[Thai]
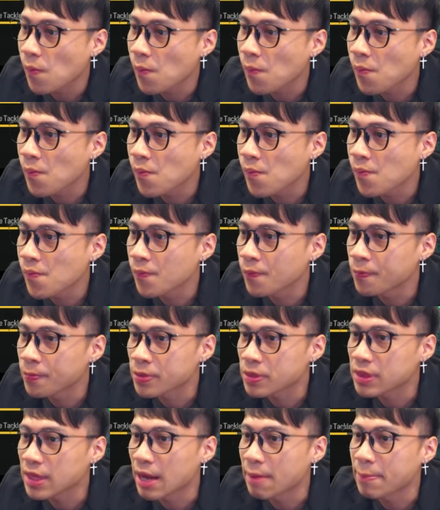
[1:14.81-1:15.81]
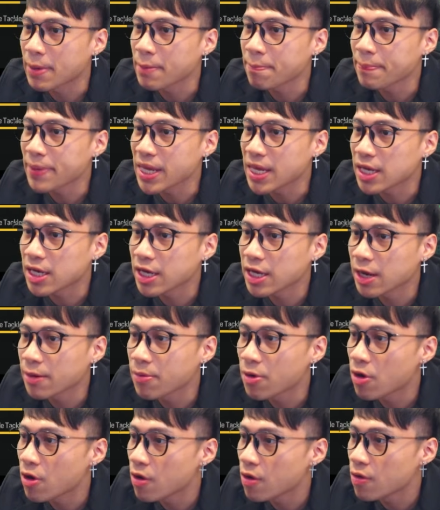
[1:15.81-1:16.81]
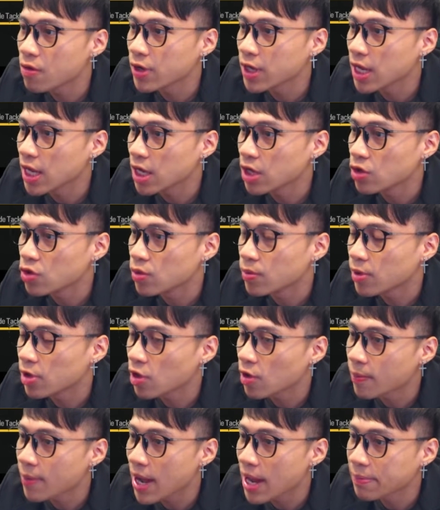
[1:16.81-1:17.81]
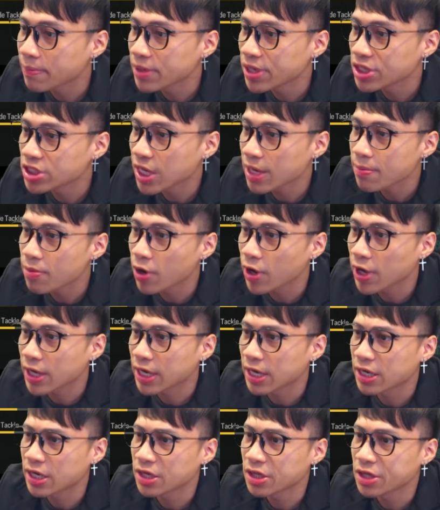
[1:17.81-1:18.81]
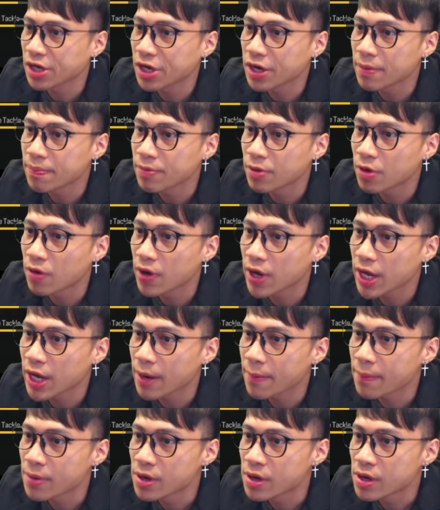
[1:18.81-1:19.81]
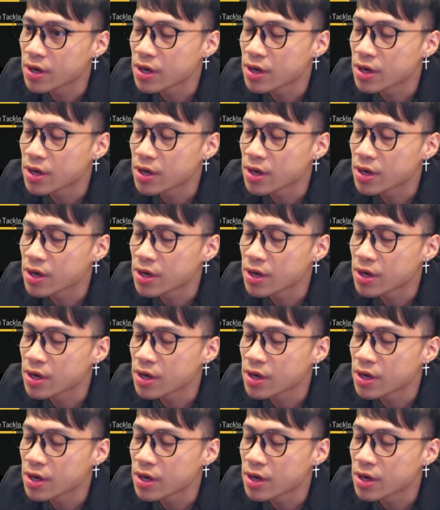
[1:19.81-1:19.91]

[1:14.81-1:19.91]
อืม แต่เป็นปีก ก็ยังพอโอเคอยู่ เพราะลองพาร์ตไม่ได้ใช้บ่อยขนาดนั้น เคิร์ฟน้อยครับ